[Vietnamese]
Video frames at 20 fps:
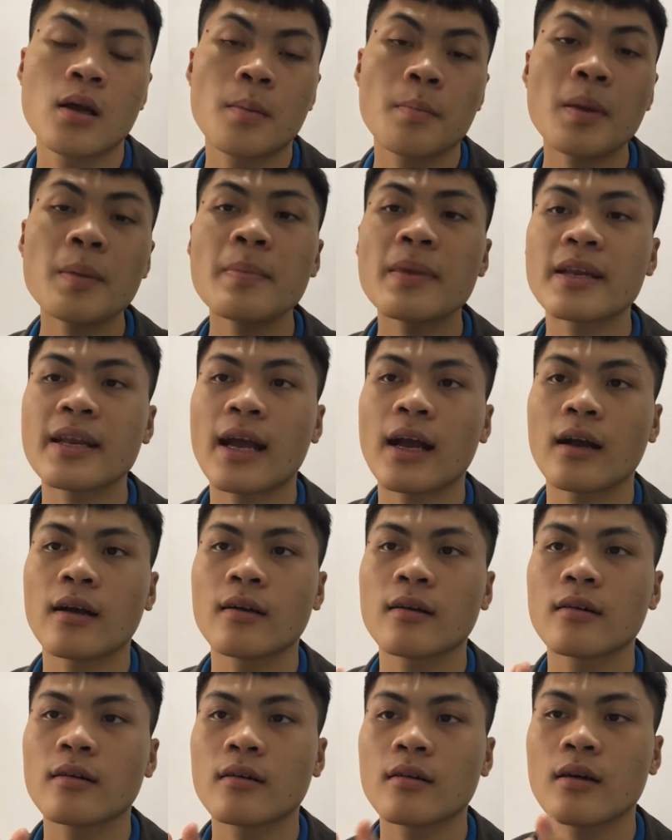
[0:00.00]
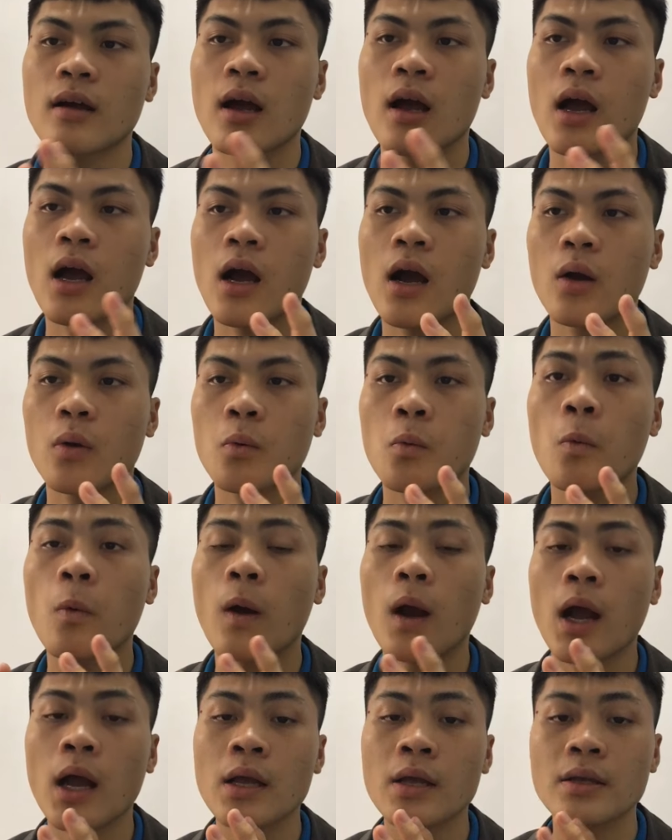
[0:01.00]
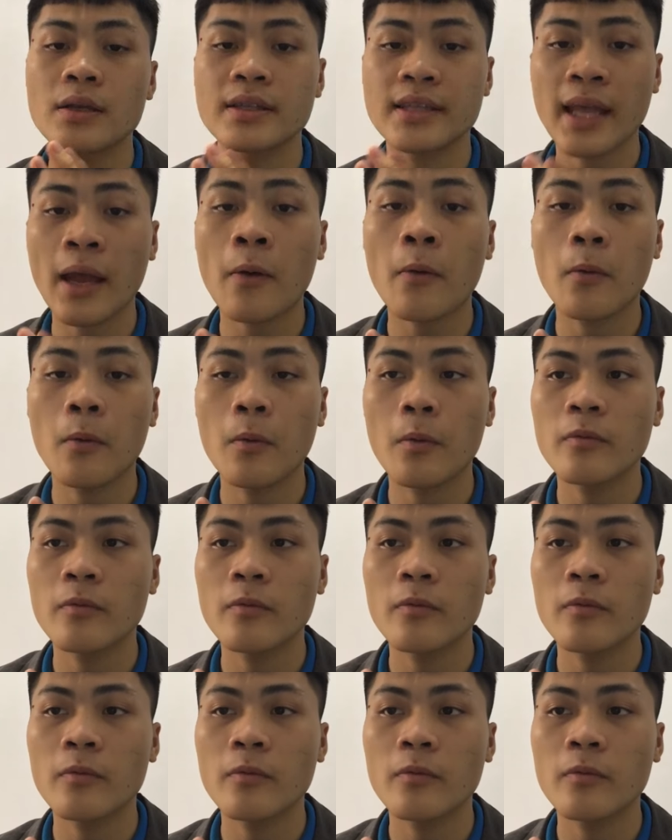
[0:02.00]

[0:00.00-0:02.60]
bất bình đẳng uh, của nhau